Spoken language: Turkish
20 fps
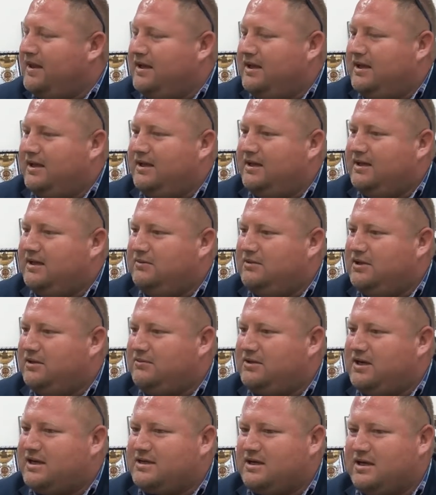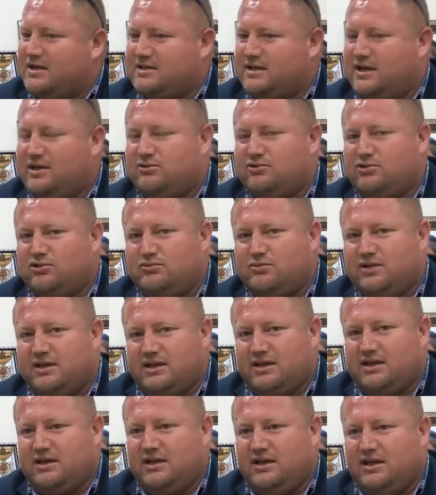e, ne bileyim hasar
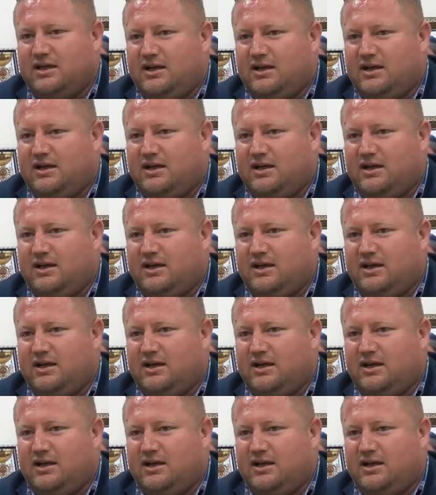durumları.